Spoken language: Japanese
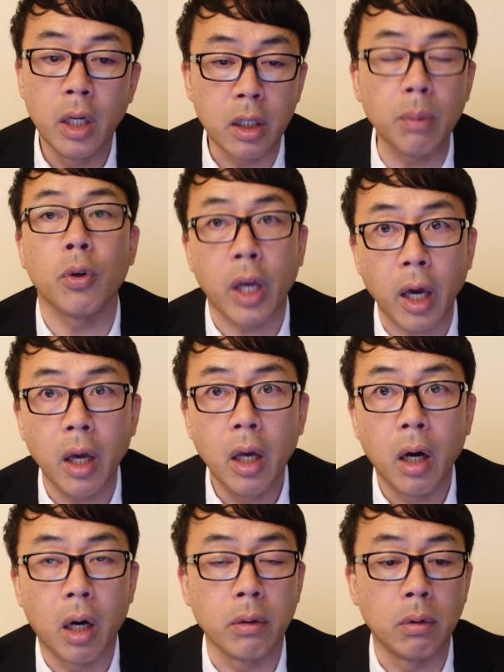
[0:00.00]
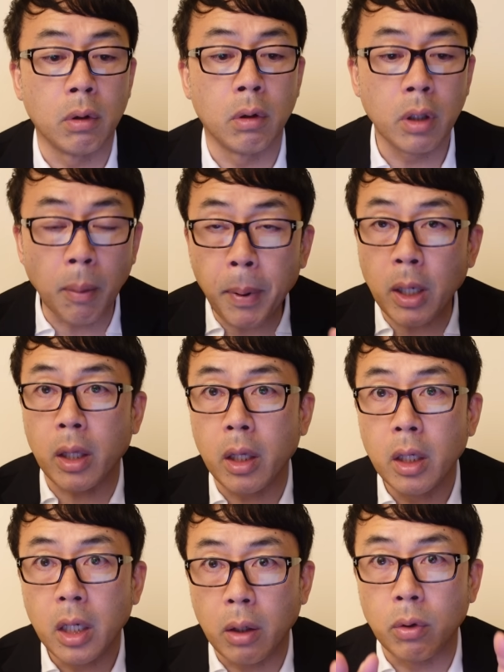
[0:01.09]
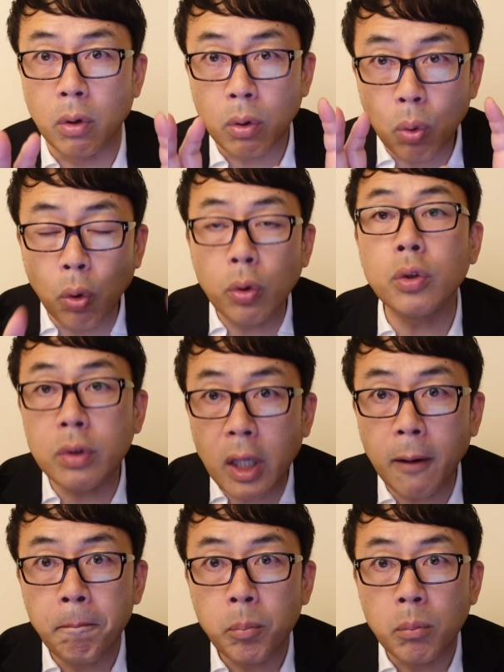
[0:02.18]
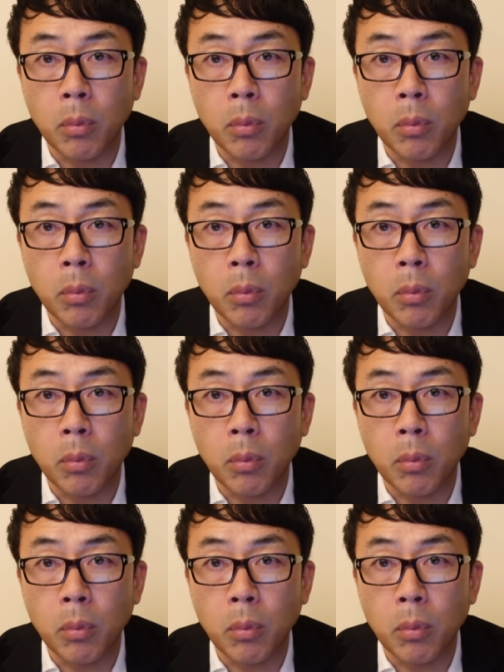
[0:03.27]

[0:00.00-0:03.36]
でもね、あのー、やっぱり、あのー、こういうね、